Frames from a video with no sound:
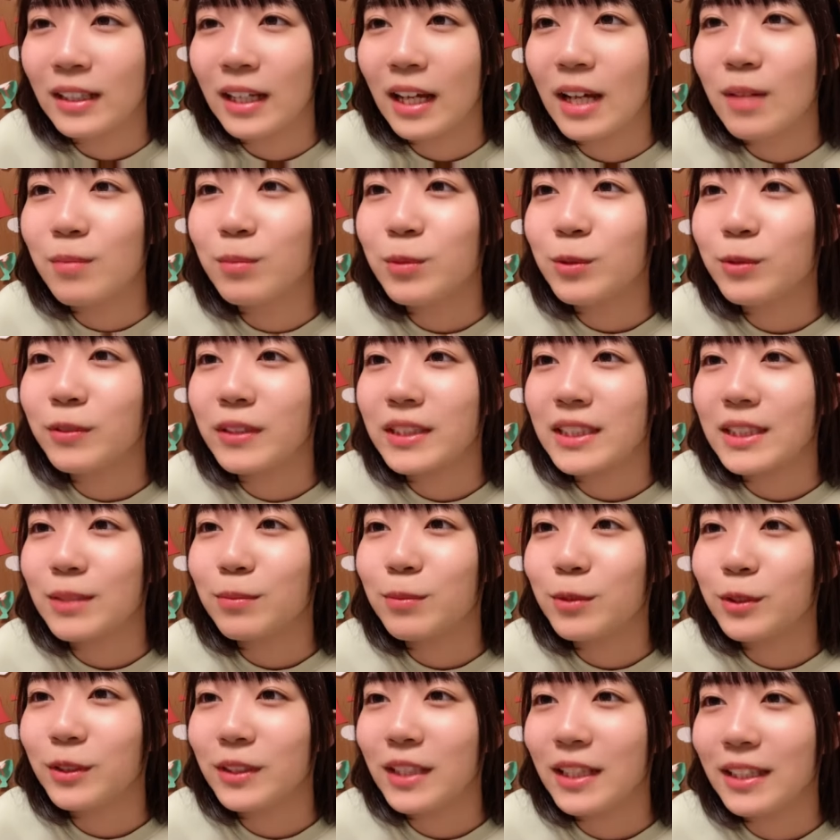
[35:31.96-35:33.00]
半分は
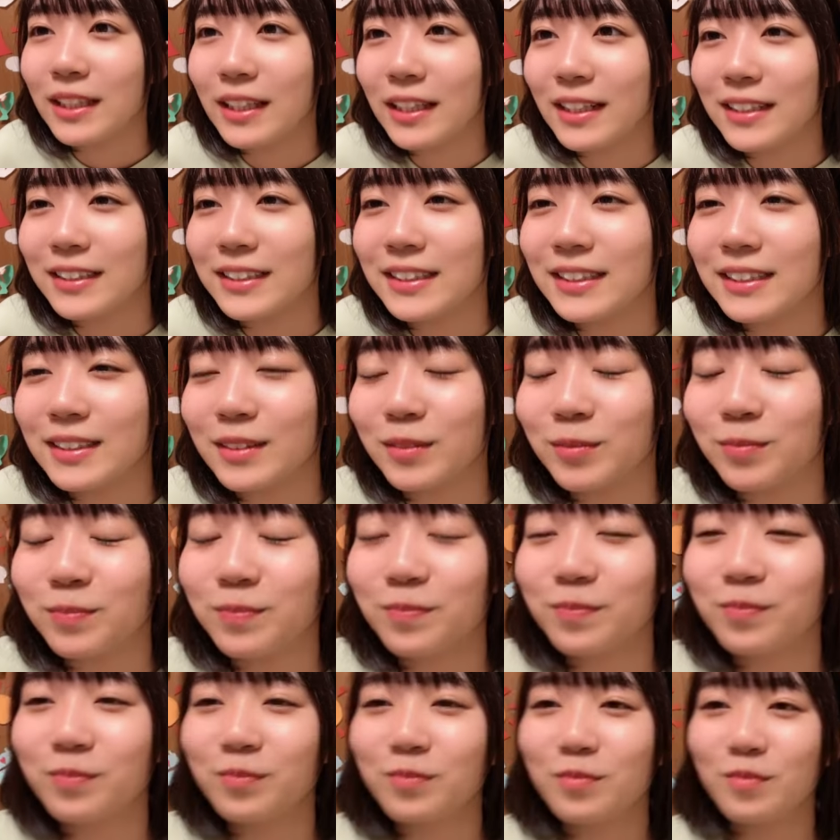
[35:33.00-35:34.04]
沈黙だったらしい
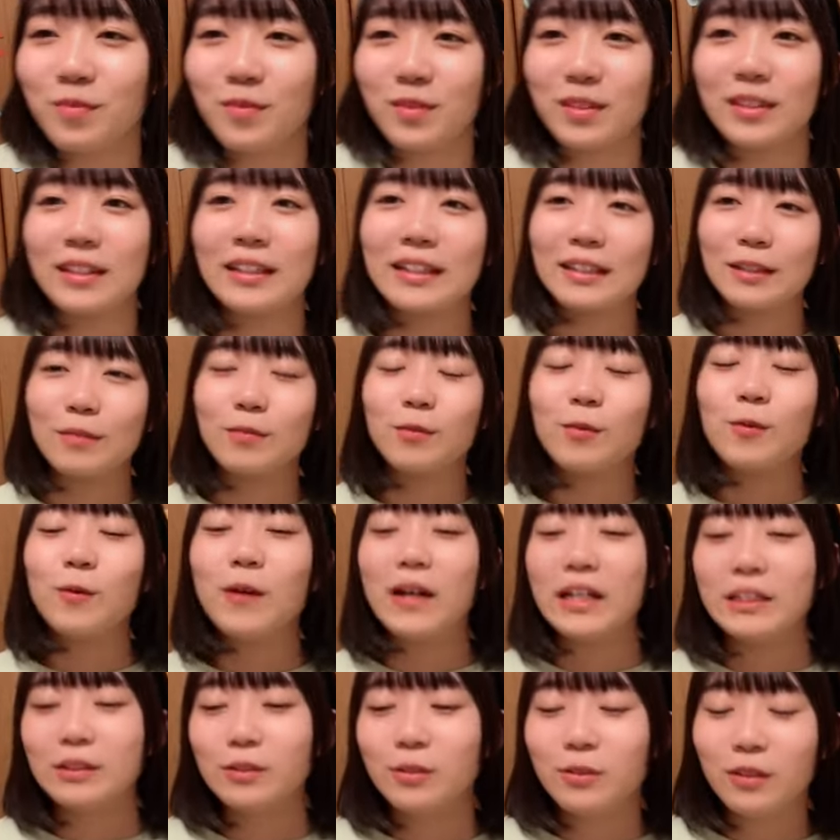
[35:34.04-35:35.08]
なんかでも
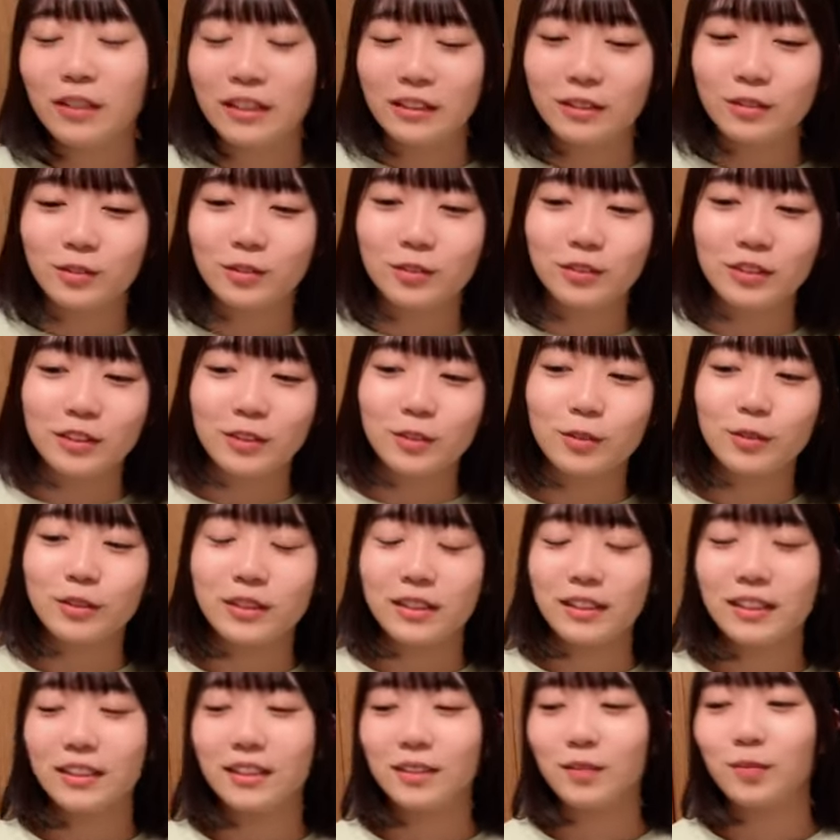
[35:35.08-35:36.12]
後輩とご飯行くのってすご
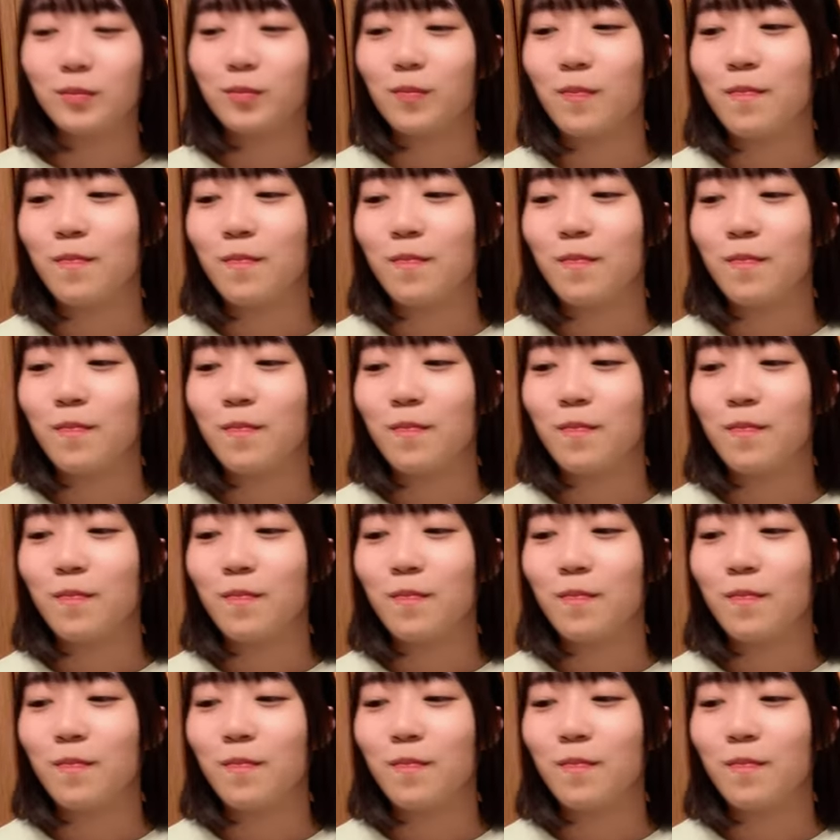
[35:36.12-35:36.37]
い